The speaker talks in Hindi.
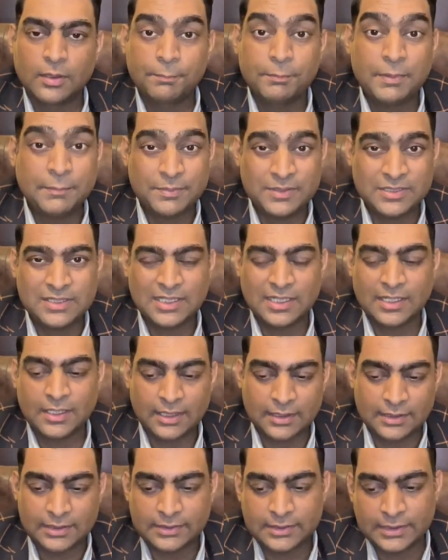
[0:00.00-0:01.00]
पीपीसी के
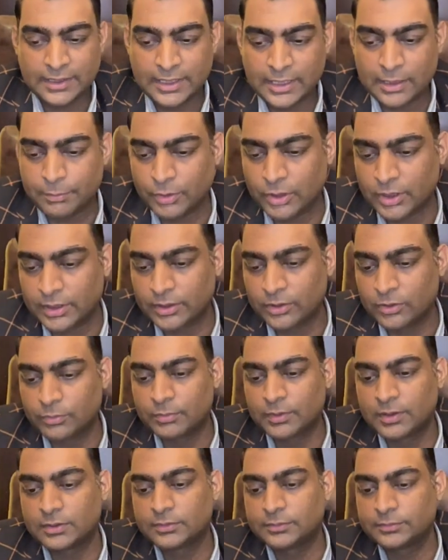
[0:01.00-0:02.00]
डाल लेते हैं एक प्रोडक्ट के
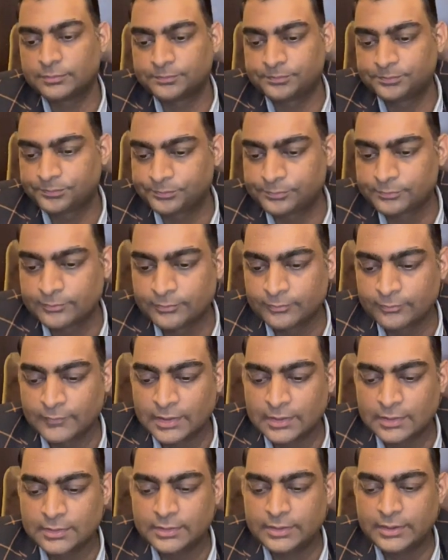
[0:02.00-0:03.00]
ऊपर
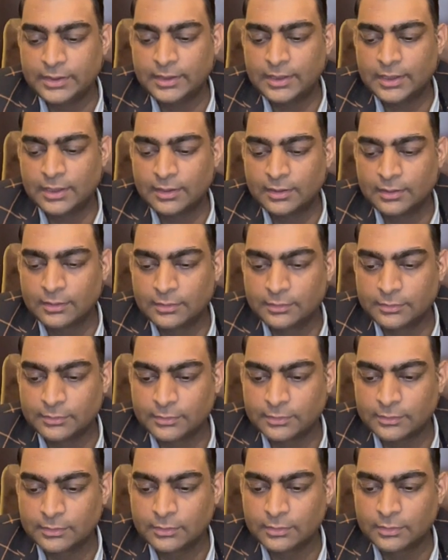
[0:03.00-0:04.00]
ठीक है
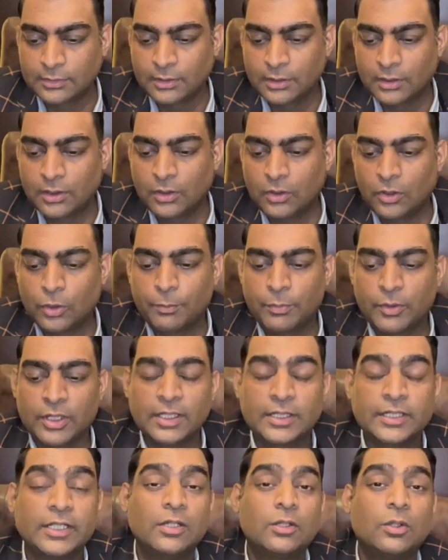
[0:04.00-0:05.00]
और
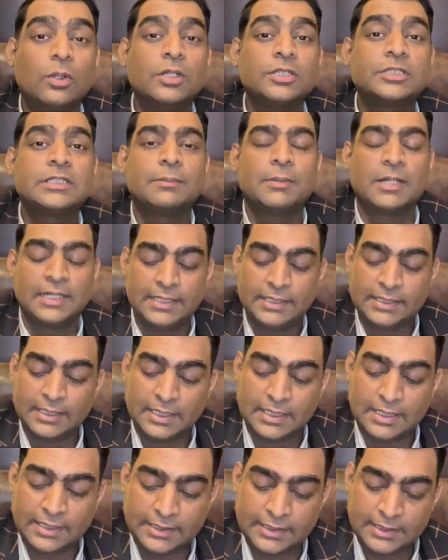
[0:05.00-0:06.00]
प्रोडक्ट की कॉस्ट हमारी क्या
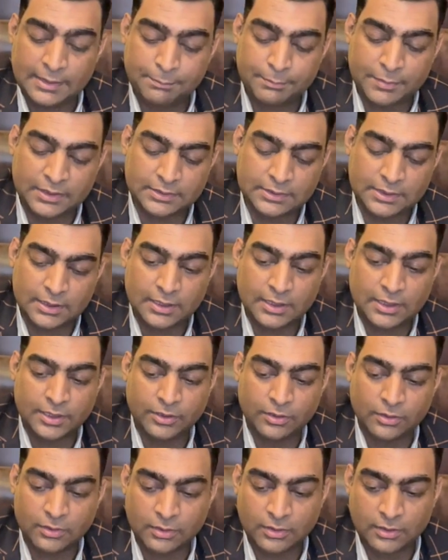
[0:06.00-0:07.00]
आ रही है पंद्रह
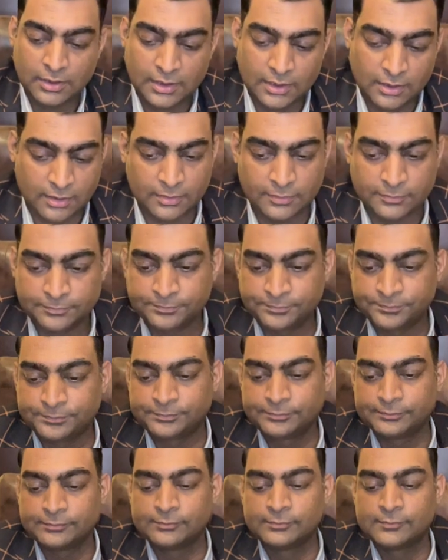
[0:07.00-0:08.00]
डॉलर
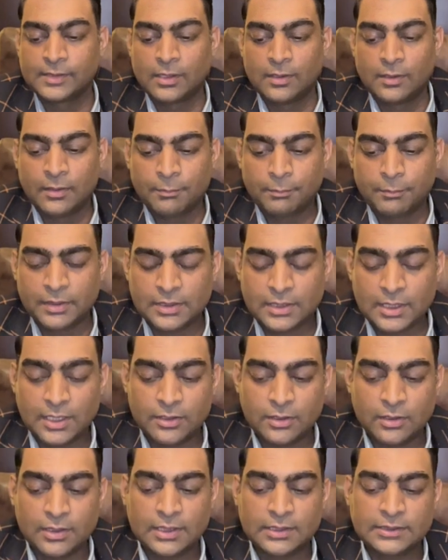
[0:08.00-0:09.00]
पंद्रह
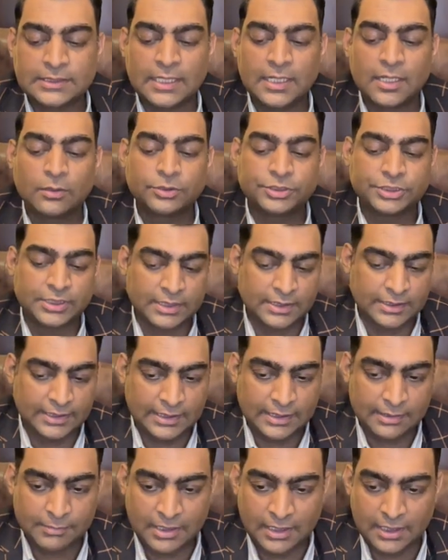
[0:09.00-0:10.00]
डॉलर सारा कुछ करने
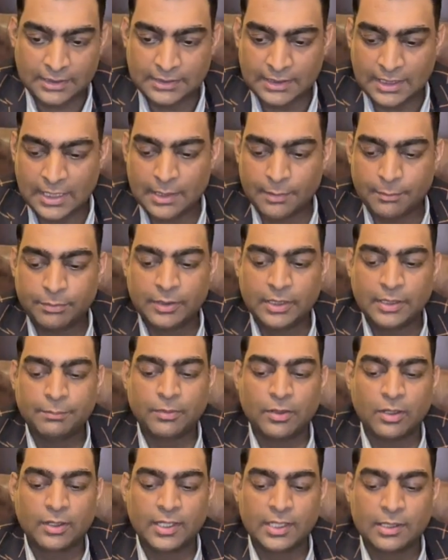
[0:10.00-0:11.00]
के बाद आपकी
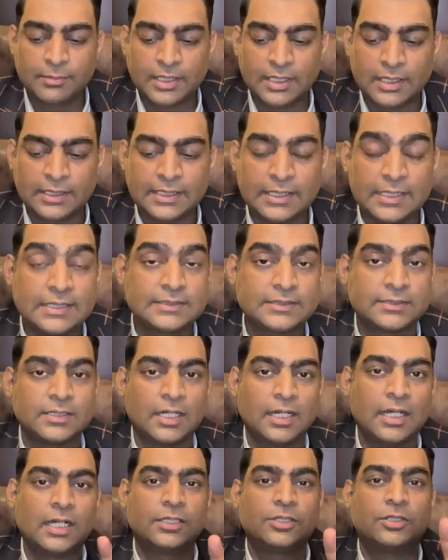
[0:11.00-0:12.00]
पॉकेट में आने हैं
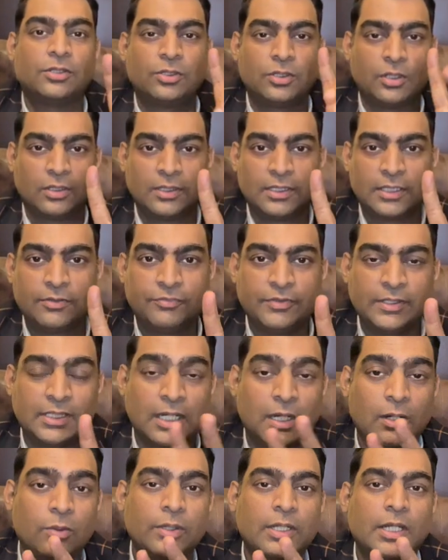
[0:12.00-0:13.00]
सात डॉलर
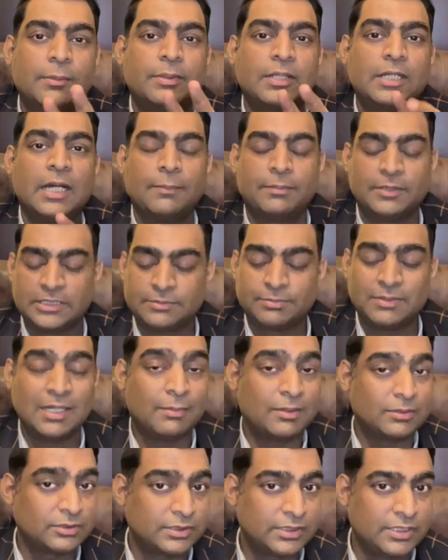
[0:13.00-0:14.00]
विदाउट अभी आपने इसमें
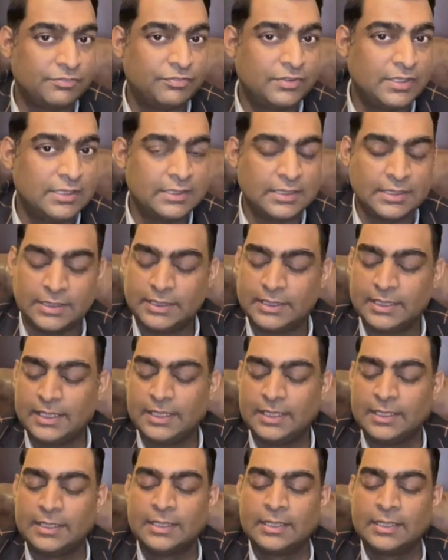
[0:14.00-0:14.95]
अमेजोन की फ़ी देनी है